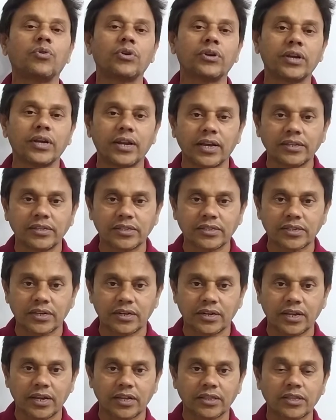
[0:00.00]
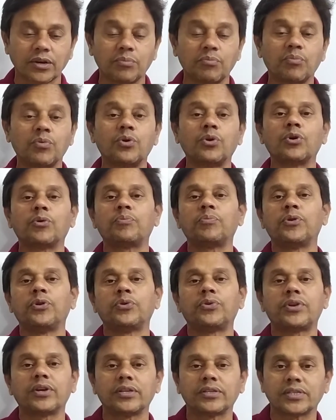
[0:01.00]
ऑर्गेनाइजेशन लिया था मोड ऑफ
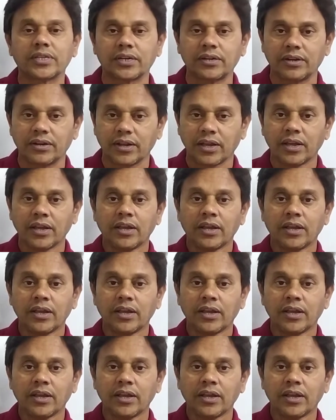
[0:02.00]
न्यूट्रिशन